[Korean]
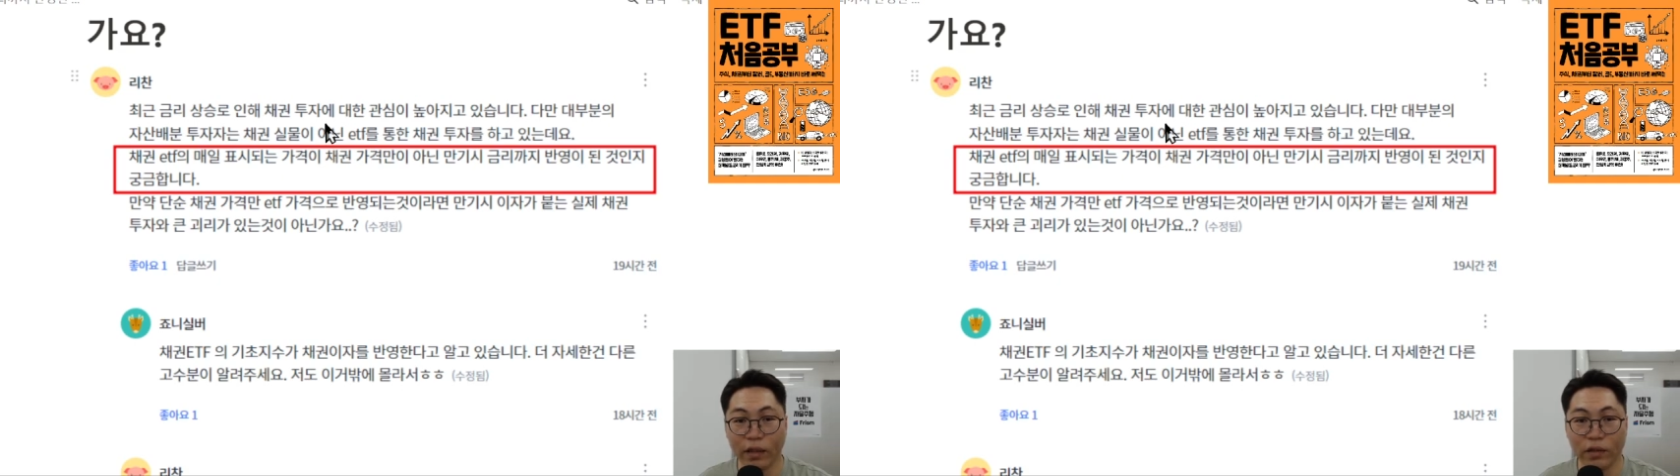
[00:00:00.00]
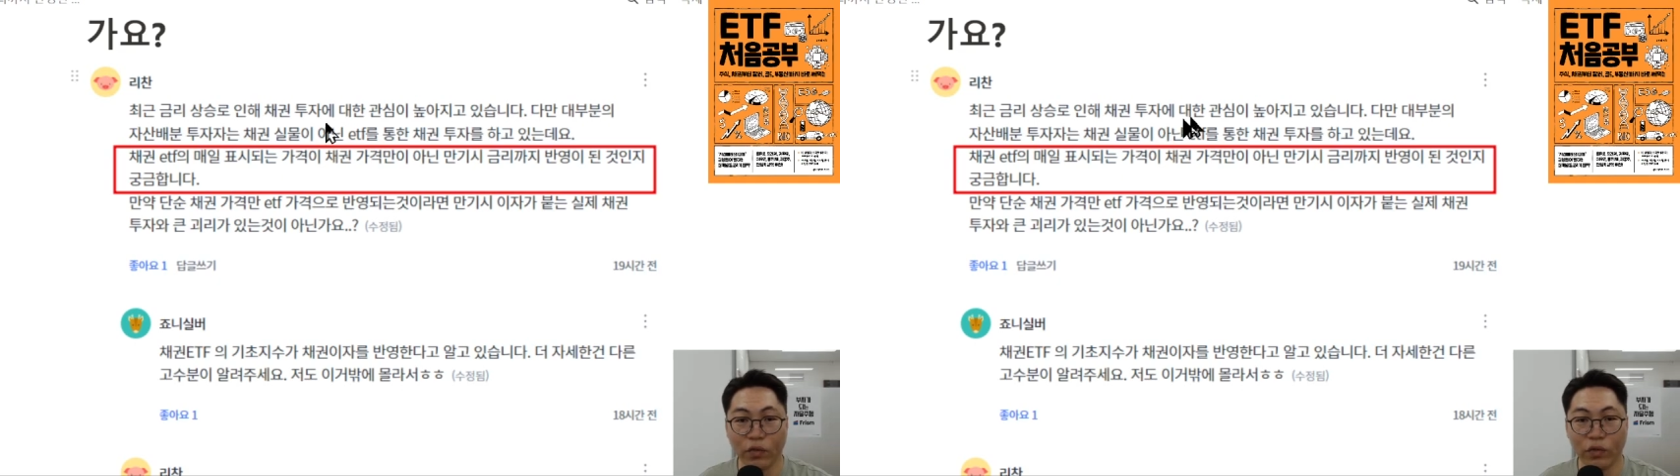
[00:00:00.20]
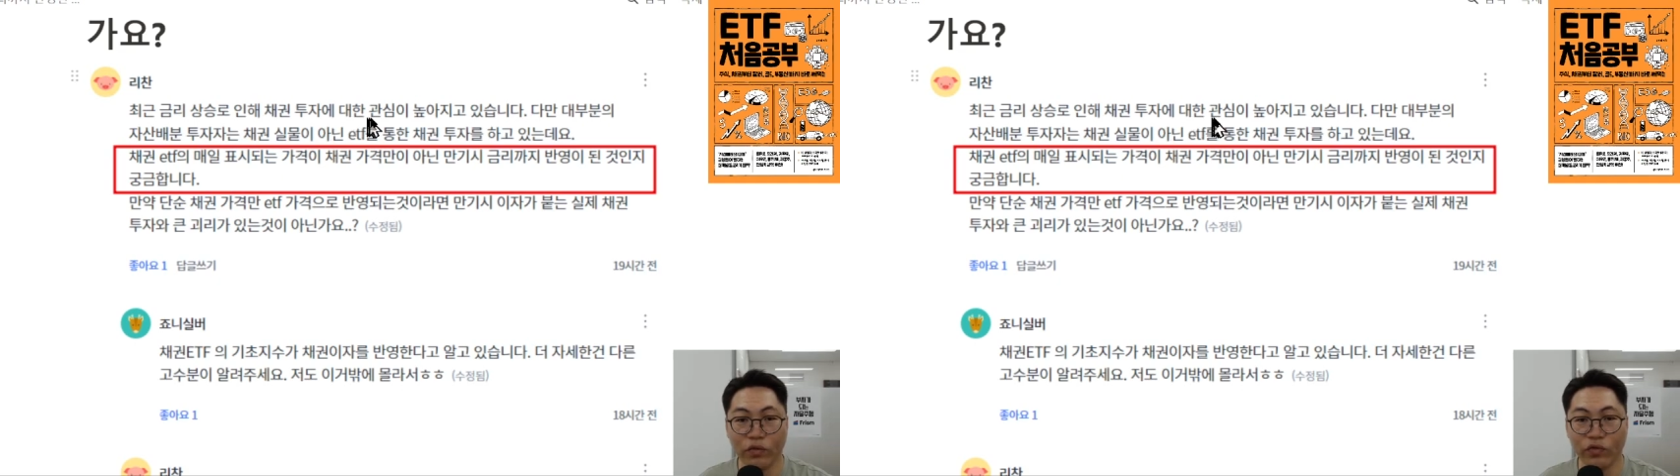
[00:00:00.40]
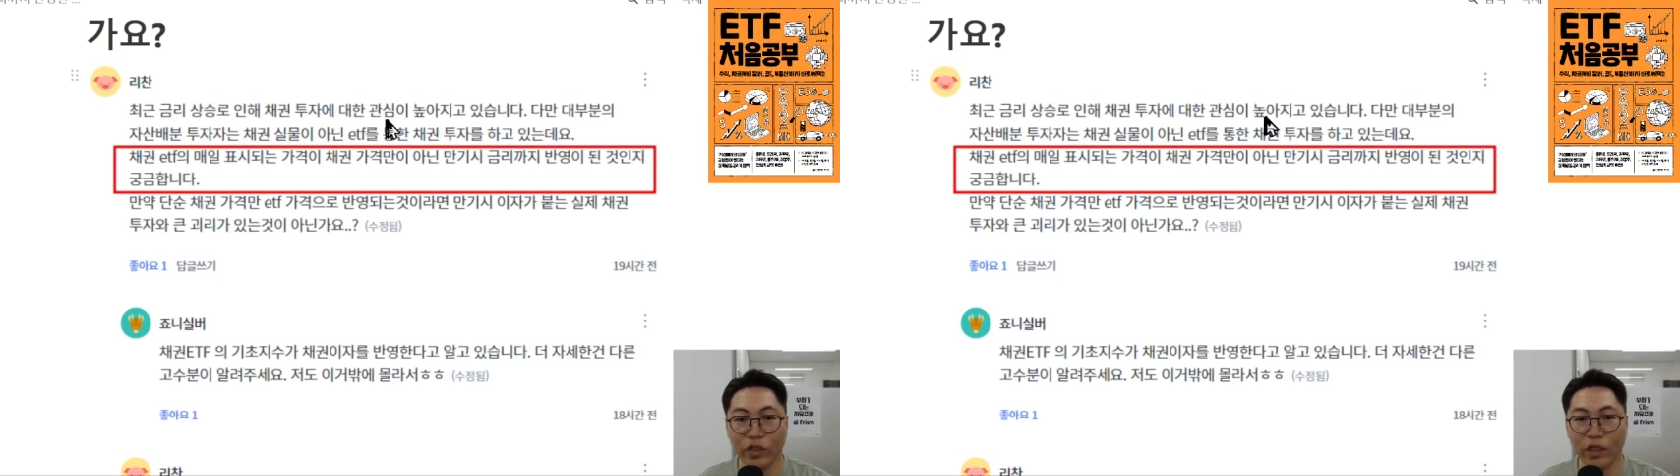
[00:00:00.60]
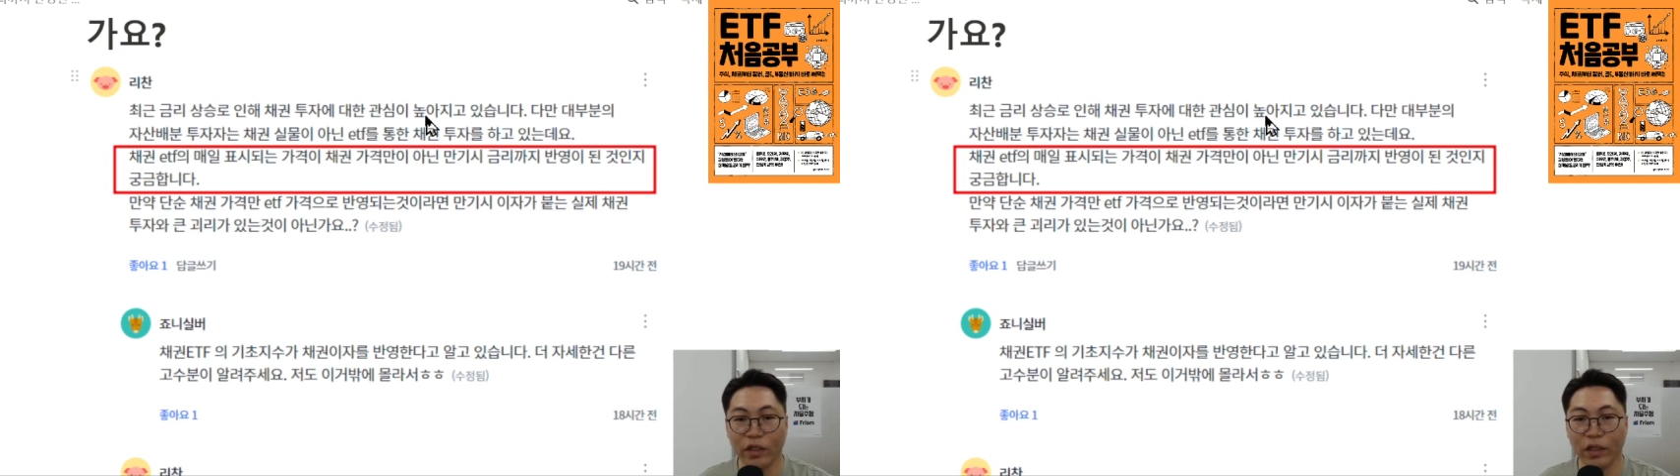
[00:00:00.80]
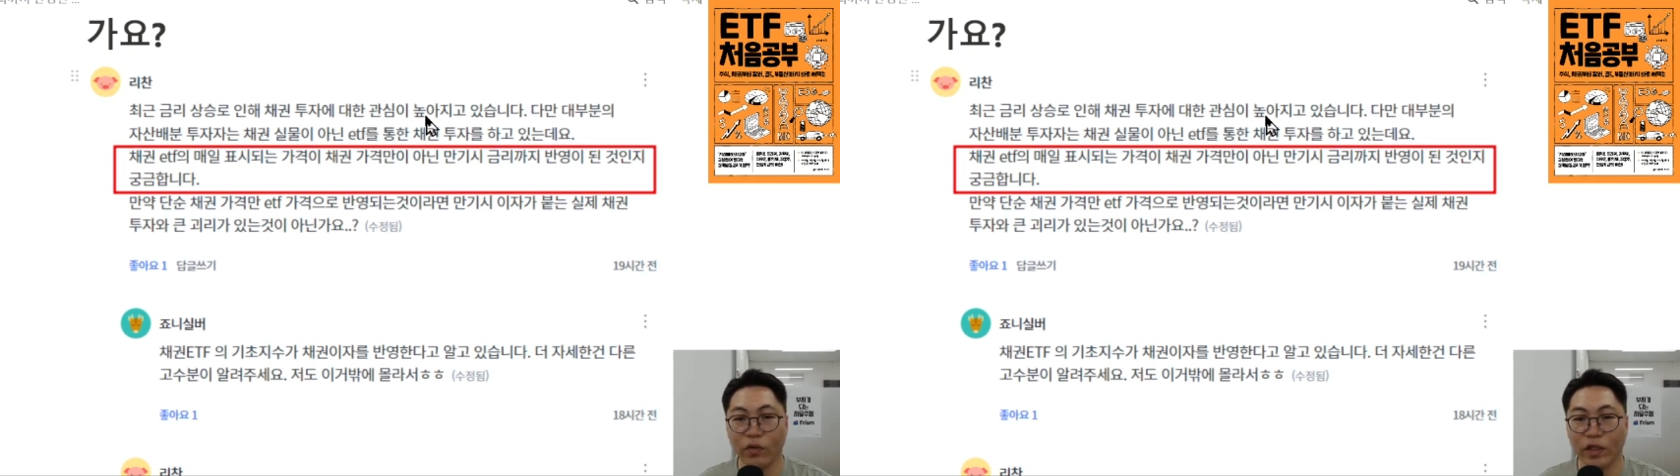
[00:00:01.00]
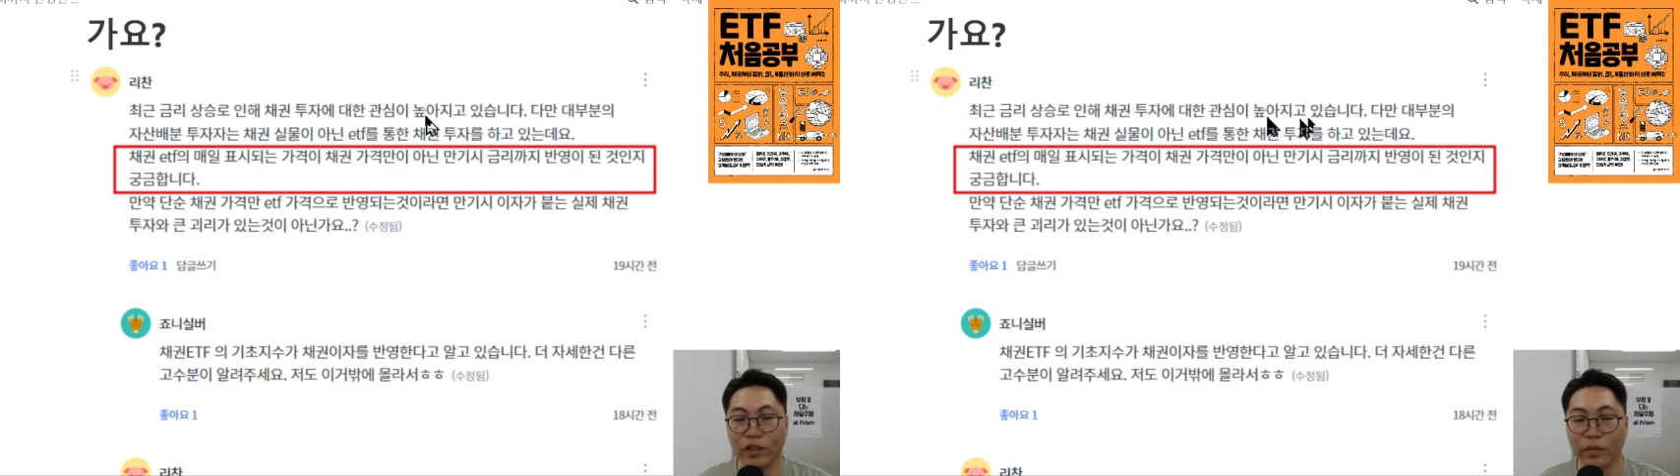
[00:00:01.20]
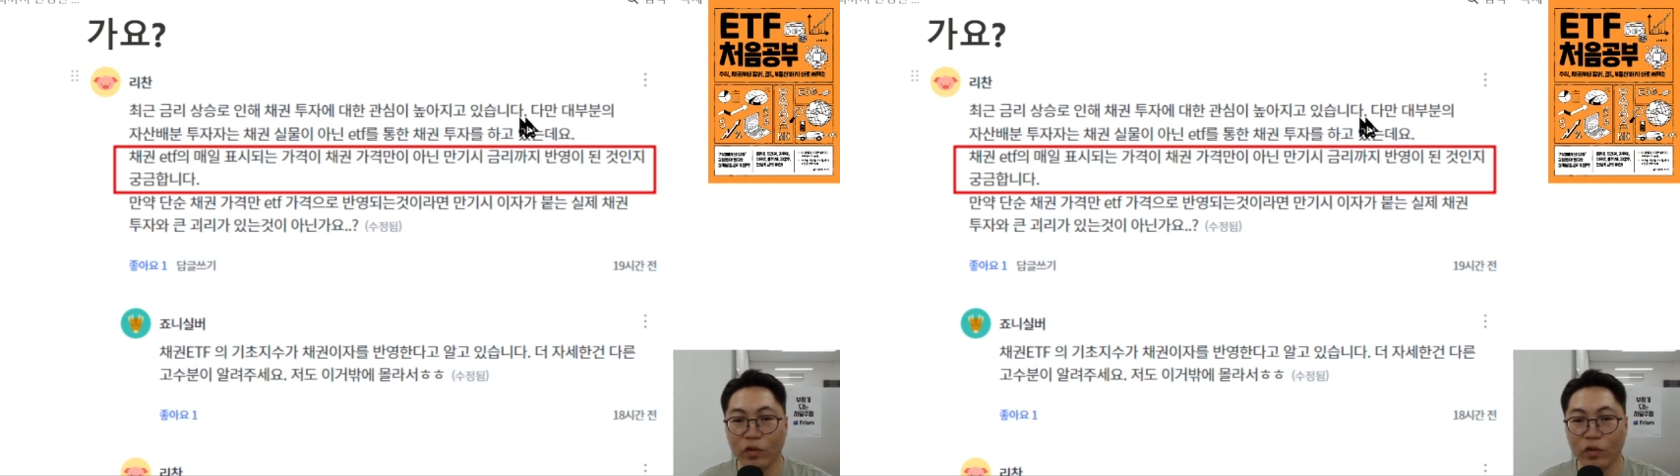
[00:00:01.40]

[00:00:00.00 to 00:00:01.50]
채권 투자에 대한 관심이